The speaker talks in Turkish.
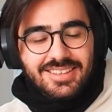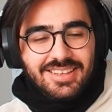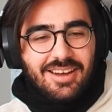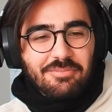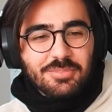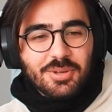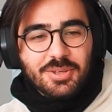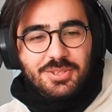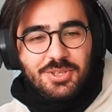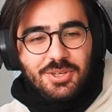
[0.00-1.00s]
Tam bu.
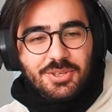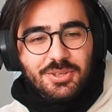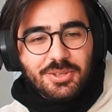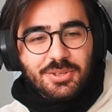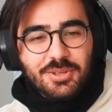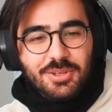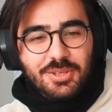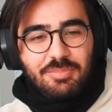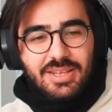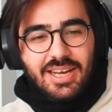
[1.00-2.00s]
Çok gül gül
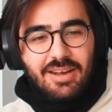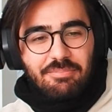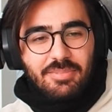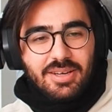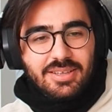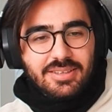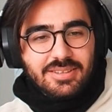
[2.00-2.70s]
öldük bir daha yapma.